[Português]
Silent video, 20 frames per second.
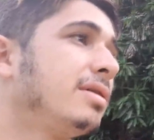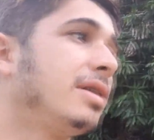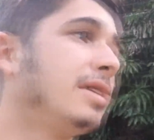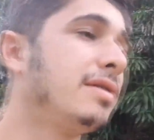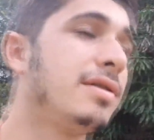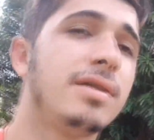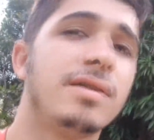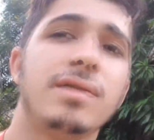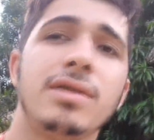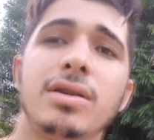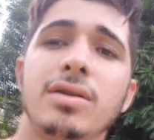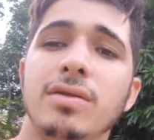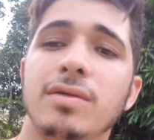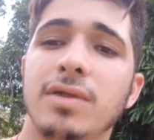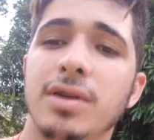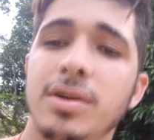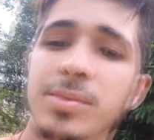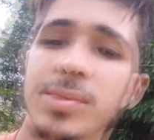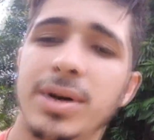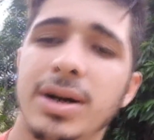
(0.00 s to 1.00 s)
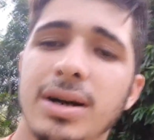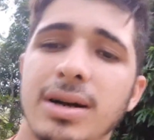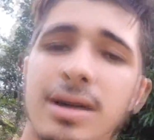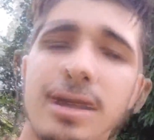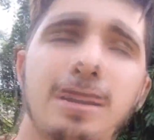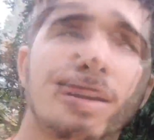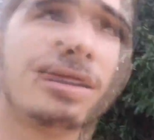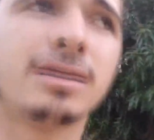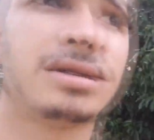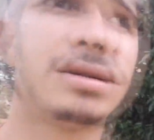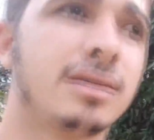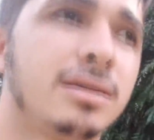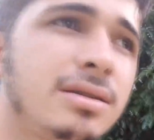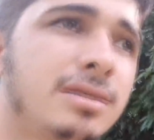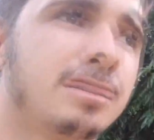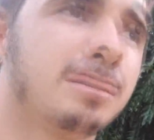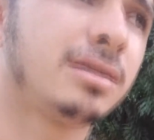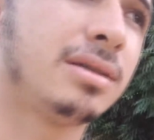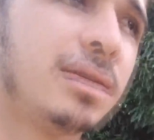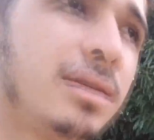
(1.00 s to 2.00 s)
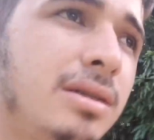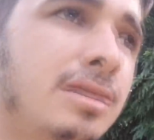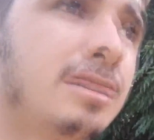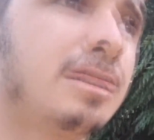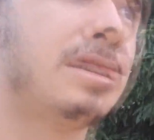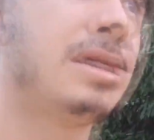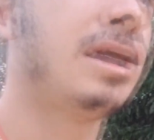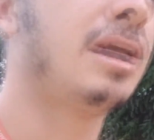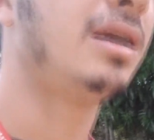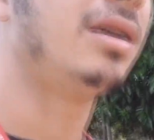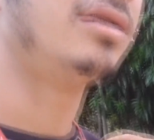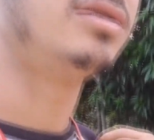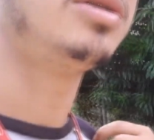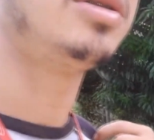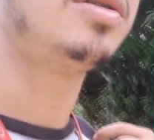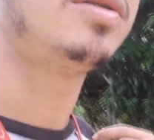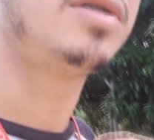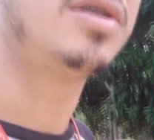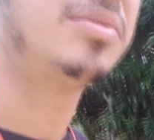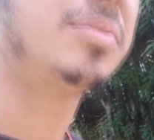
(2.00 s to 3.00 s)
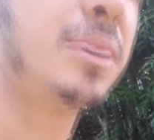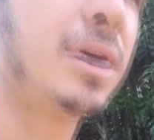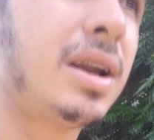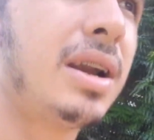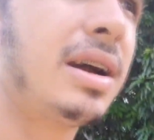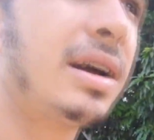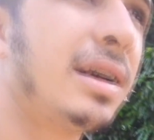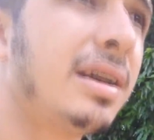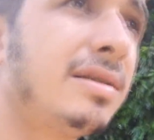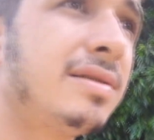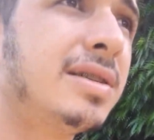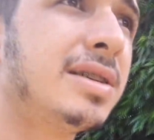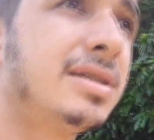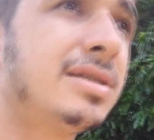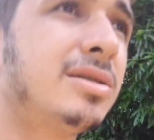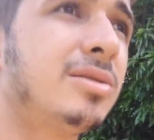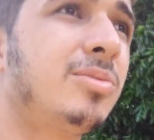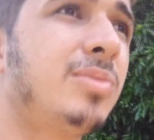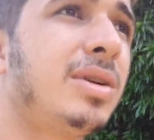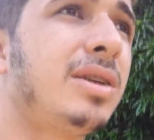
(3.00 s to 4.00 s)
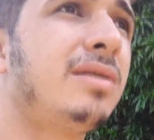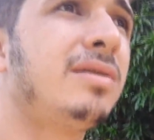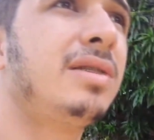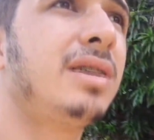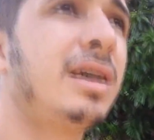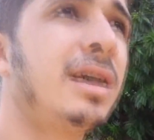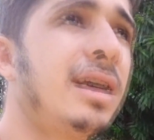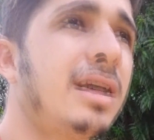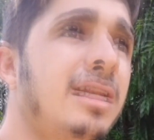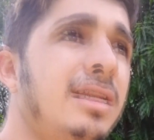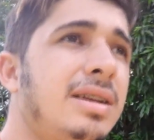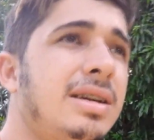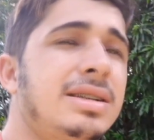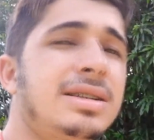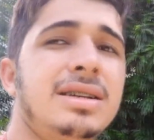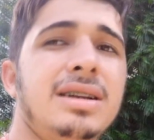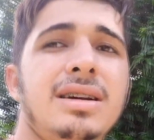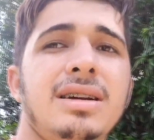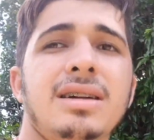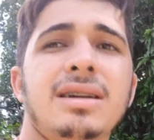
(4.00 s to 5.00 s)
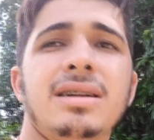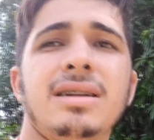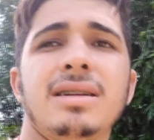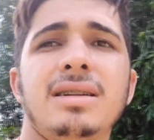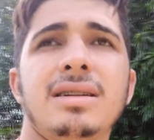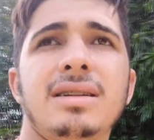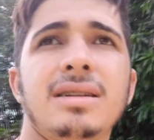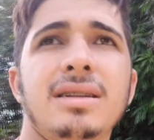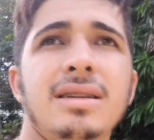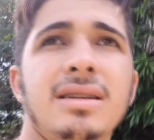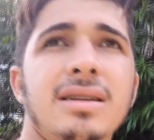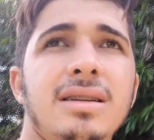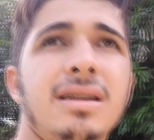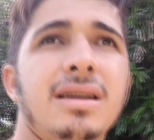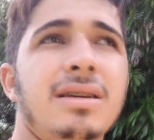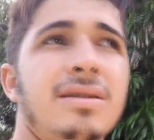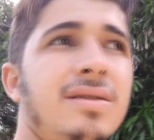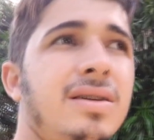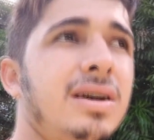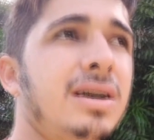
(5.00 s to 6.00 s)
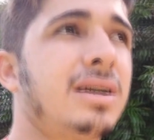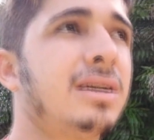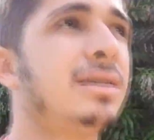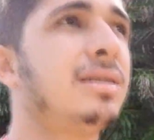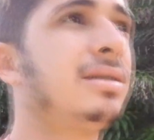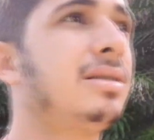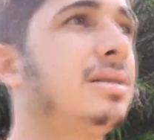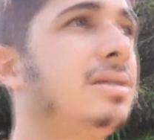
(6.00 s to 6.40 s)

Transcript: Teve que vir não, veio pra cá. eu tive que parar a gravação pra vir aqui atrás da, da vaca.